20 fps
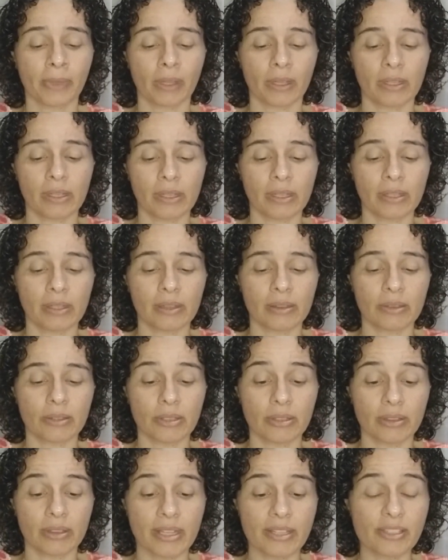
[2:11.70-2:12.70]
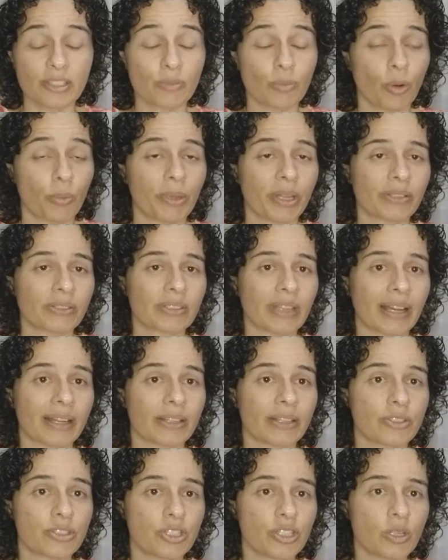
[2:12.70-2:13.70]
e nesses momentos
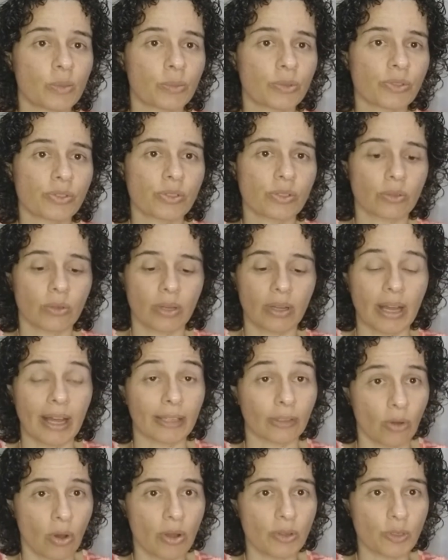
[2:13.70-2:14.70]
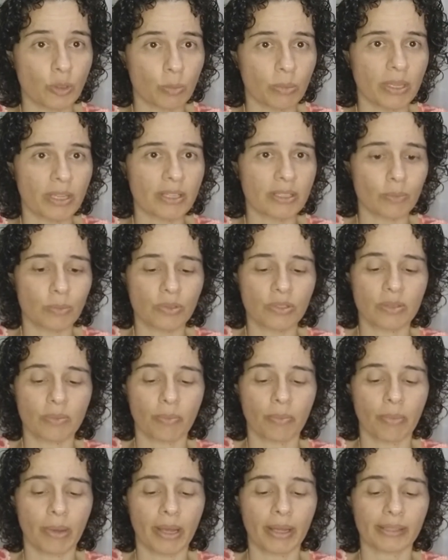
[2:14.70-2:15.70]
agredimos a nós mesmos,
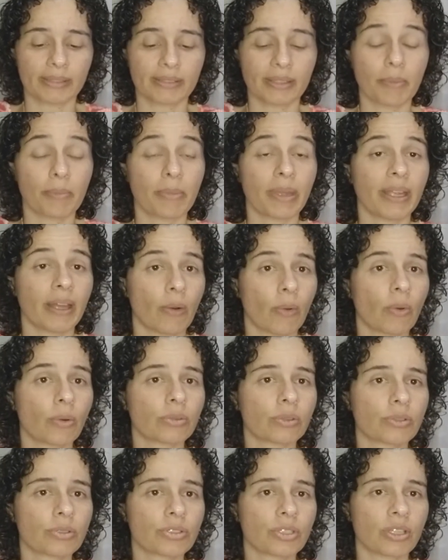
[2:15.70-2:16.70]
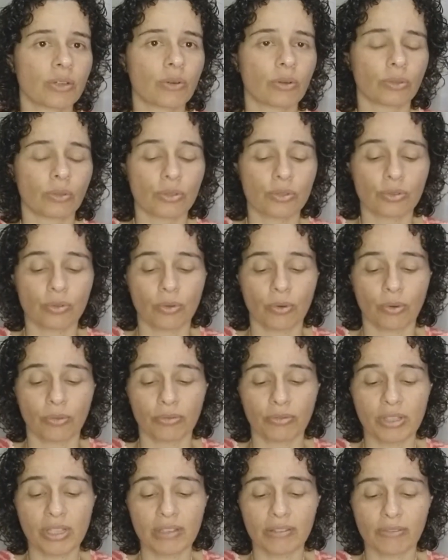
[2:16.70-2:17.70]
mas também a outros que conosco
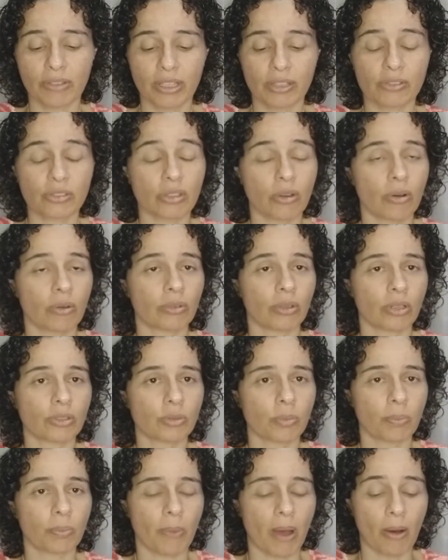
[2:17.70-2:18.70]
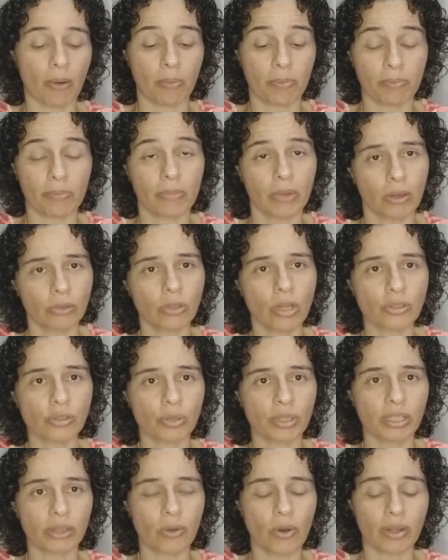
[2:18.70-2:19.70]
convivem, estão ao nosso, ao nosso
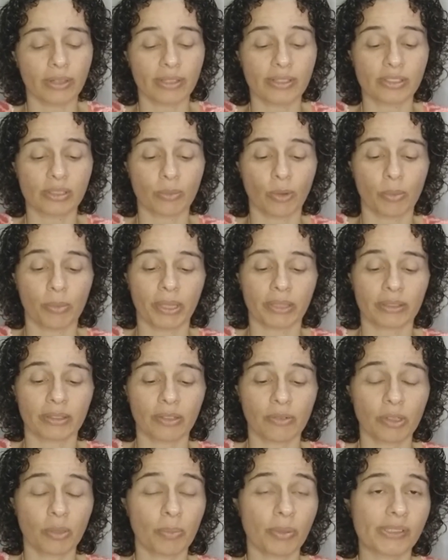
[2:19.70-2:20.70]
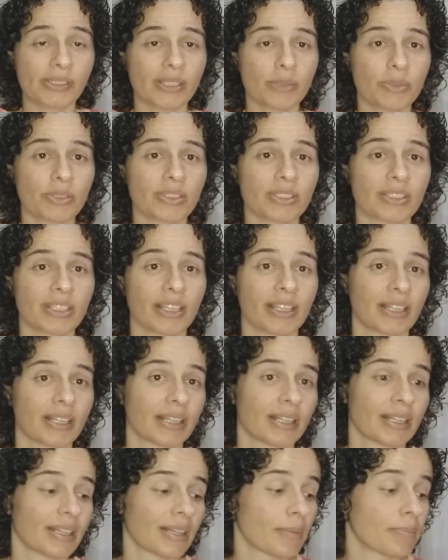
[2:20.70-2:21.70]
redor nesse momento. Então, que possamos
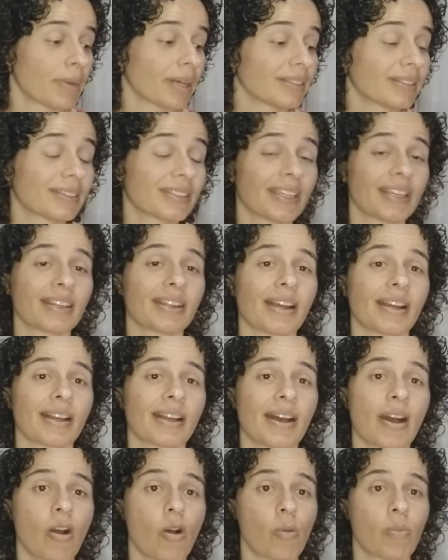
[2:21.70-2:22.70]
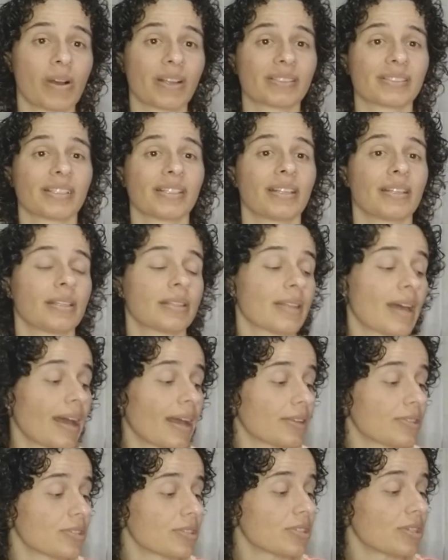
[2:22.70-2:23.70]
manter a calma, a
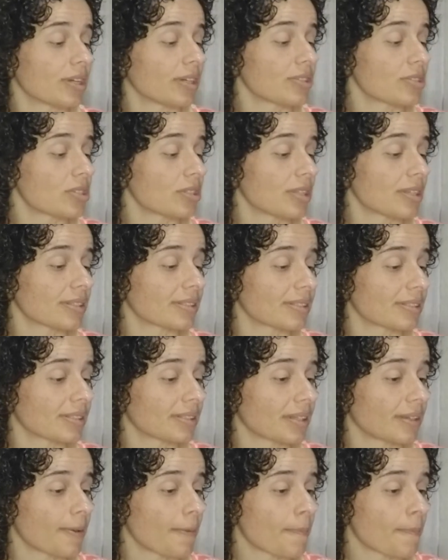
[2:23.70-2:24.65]
serenidade diante das